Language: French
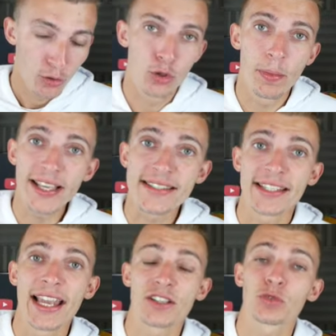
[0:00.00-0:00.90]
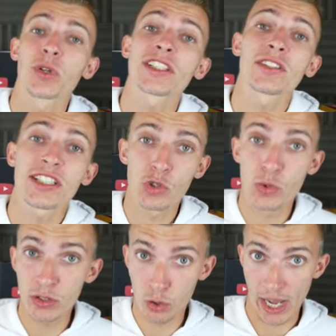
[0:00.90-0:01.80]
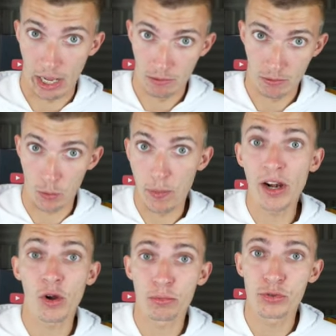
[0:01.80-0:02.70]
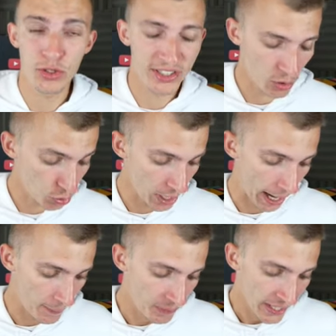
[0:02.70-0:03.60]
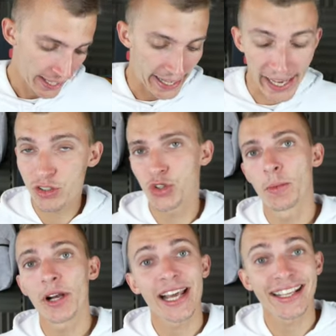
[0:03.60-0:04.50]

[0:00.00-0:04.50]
de base, il est à 78 dollars. On parle en plus de ça en dollars. Et actuellement, il est à